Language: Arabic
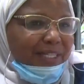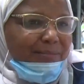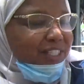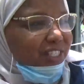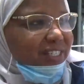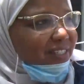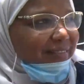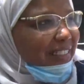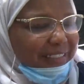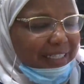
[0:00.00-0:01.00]
ما يجيش
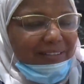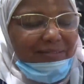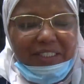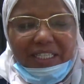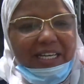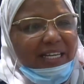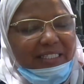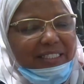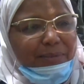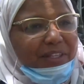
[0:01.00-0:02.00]
لا
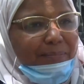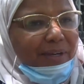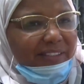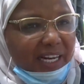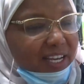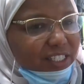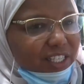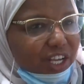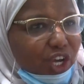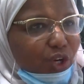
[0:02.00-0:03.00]
ديما ثم
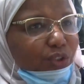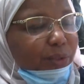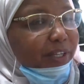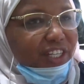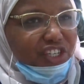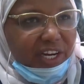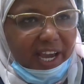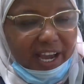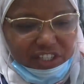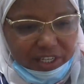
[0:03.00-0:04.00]
تراس وديما اللي
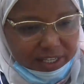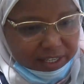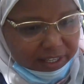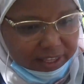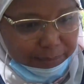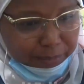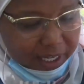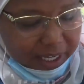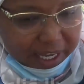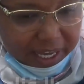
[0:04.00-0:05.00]
شري حاجه ثم
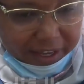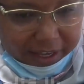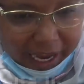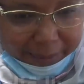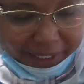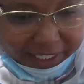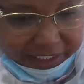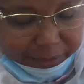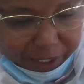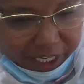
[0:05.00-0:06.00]
آه،
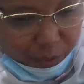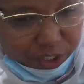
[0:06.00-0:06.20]
عمليه بيع